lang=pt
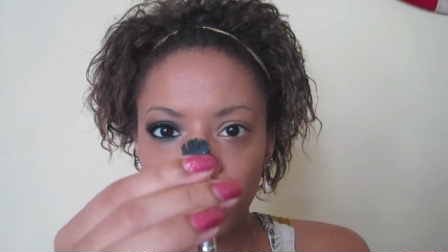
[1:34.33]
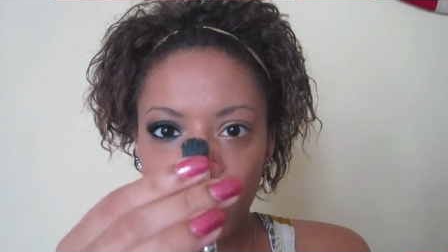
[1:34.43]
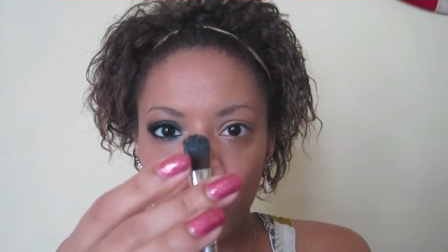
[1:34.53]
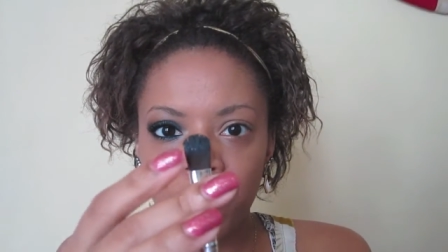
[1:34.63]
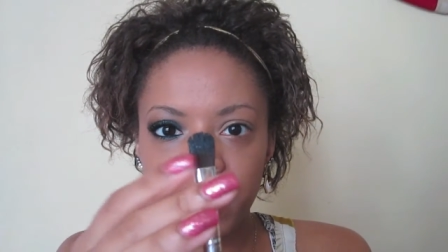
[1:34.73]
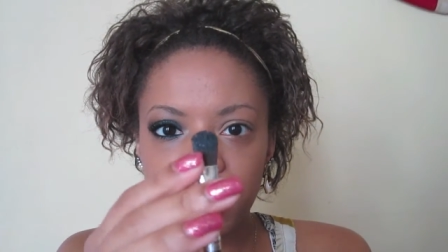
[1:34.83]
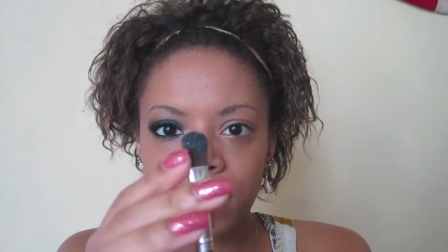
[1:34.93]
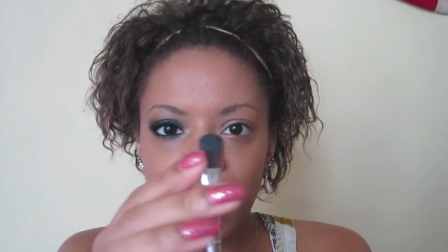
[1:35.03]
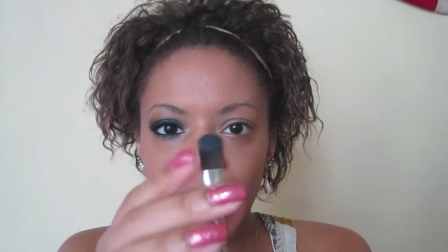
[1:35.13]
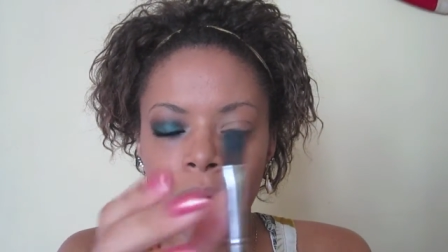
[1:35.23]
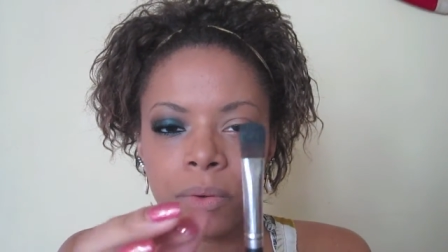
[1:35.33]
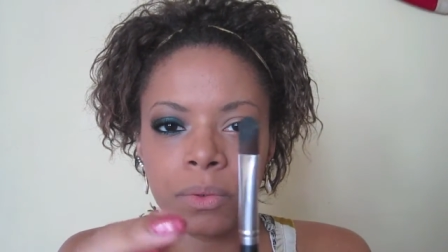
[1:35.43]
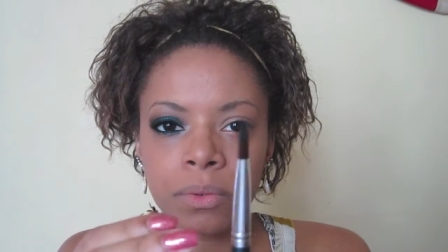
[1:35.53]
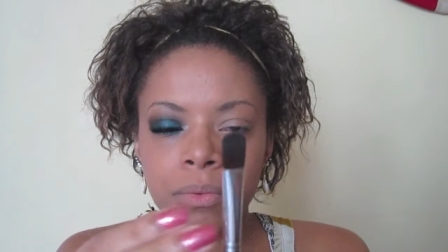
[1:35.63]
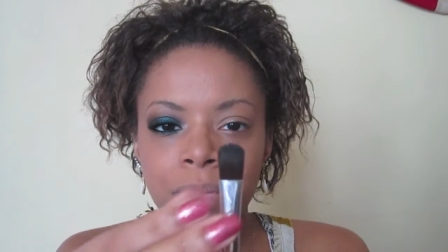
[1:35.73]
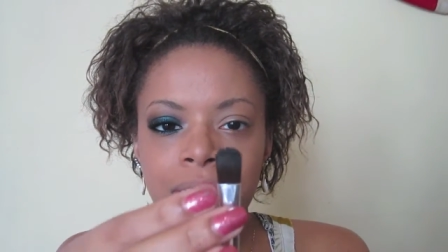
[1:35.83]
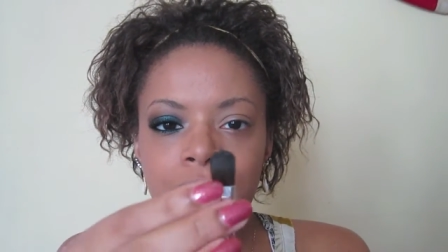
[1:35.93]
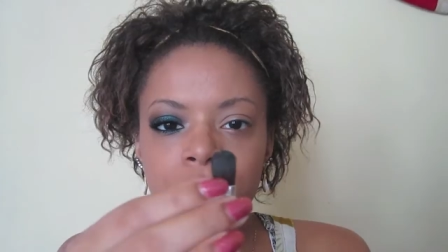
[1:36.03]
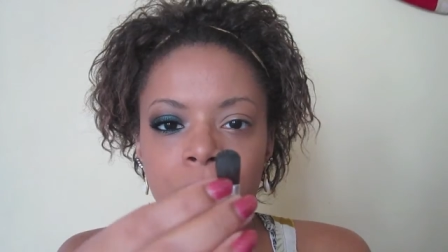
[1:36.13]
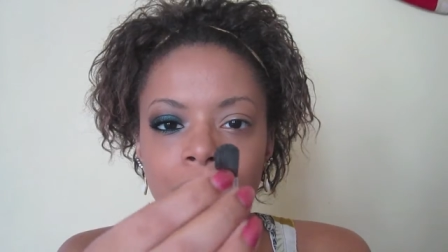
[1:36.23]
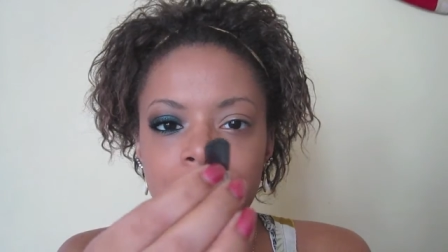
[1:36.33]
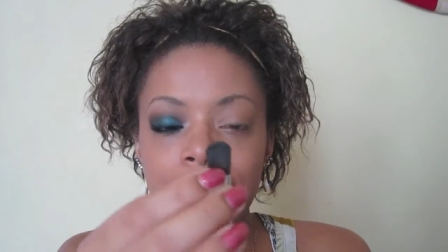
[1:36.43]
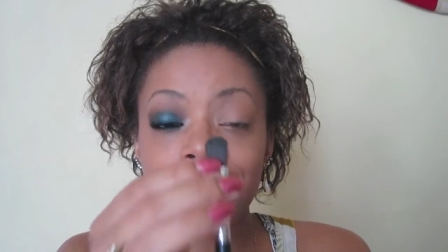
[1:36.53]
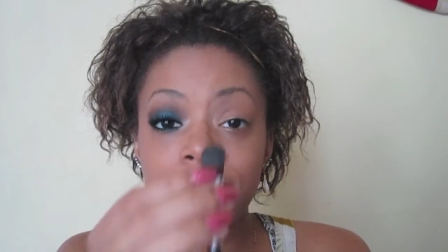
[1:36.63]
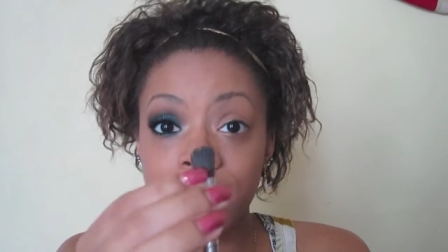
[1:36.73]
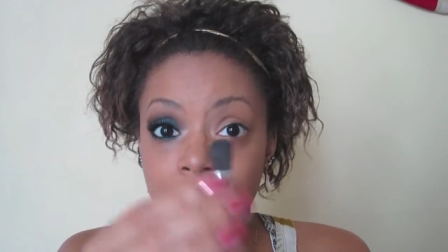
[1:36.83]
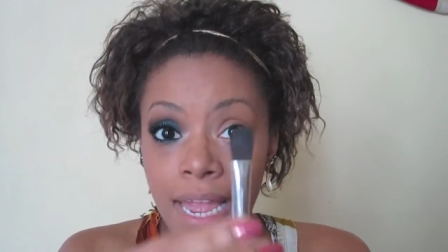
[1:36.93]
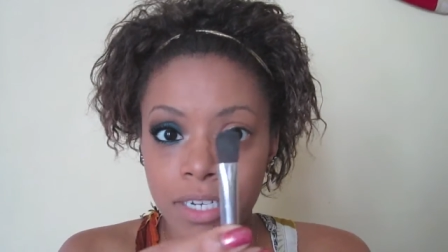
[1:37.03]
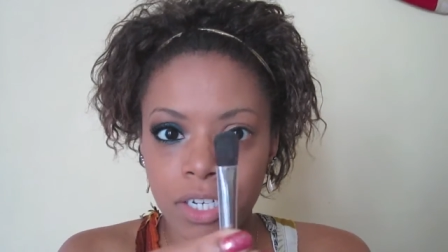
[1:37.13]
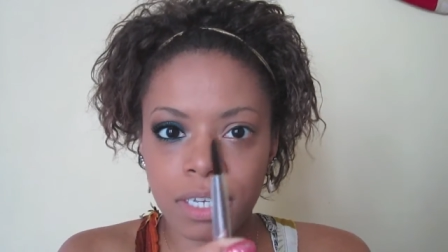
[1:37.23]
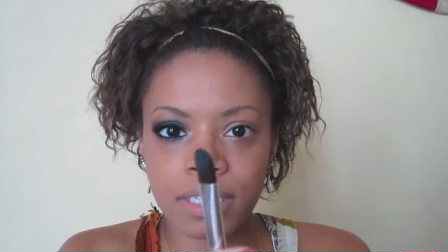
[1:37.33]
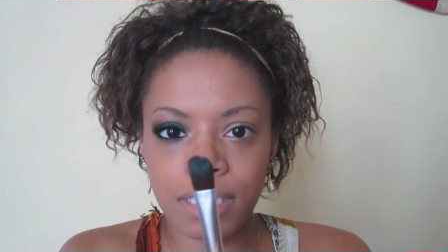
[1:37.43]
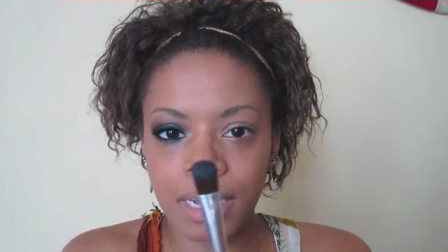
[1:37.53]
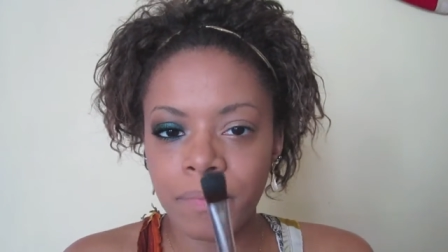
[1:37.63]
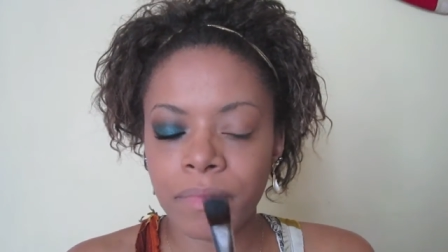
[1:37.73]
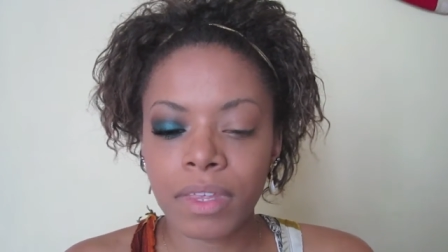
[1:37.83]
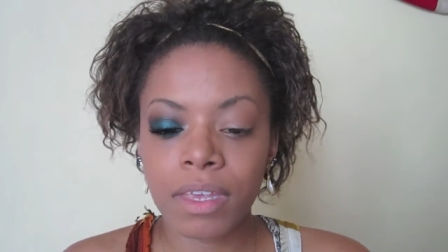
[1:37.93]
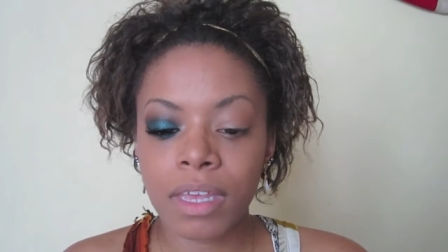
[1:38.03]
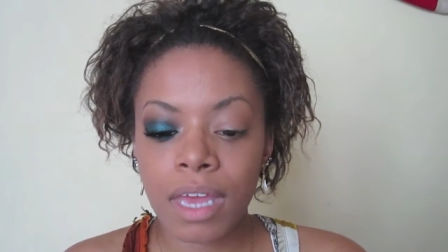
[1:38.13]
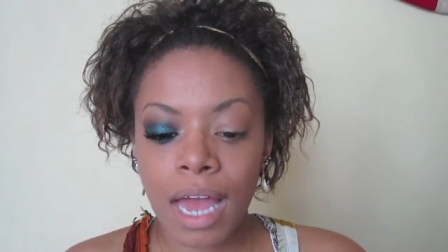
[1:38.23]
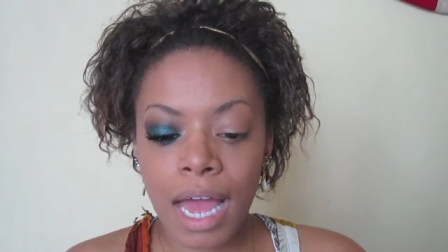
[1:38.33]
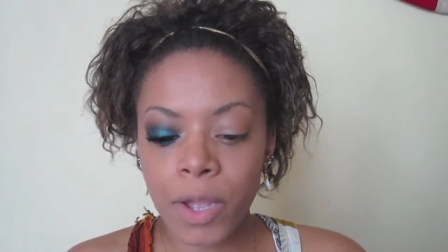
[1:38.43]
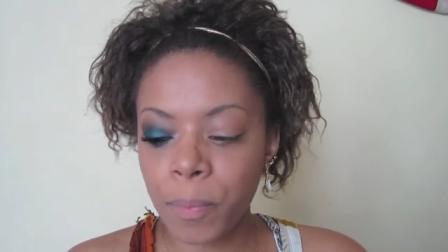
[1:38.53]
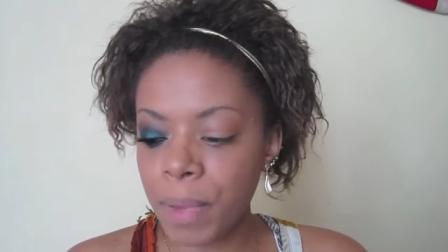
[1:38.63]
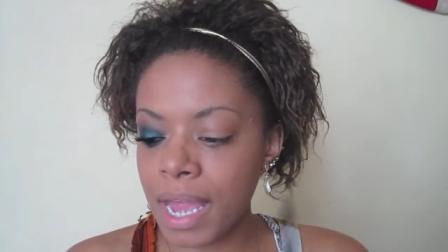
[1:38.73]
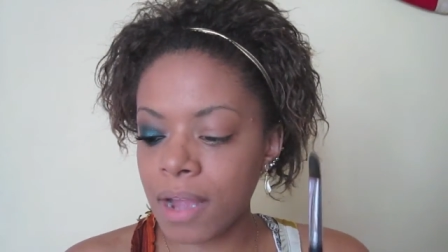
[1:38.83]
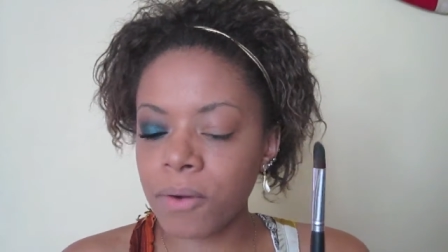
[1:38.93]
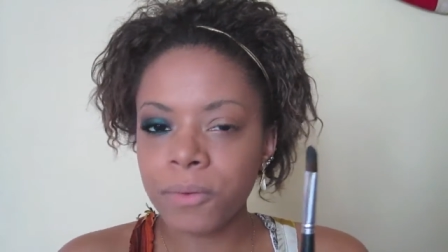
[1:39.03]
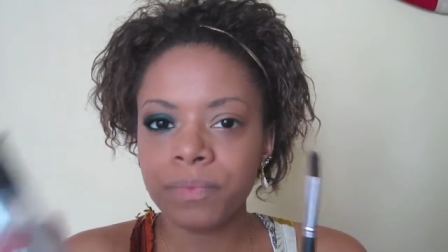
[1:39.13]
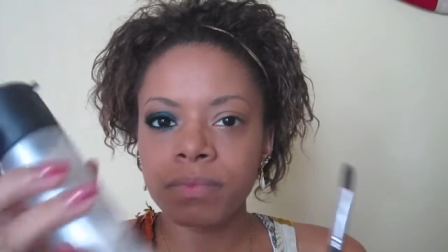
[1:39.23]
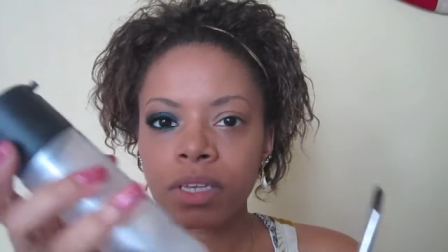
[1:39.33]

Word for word: é um pincel bem denso não, ele é de cerdas sintéticas, tá? Aí eu pego...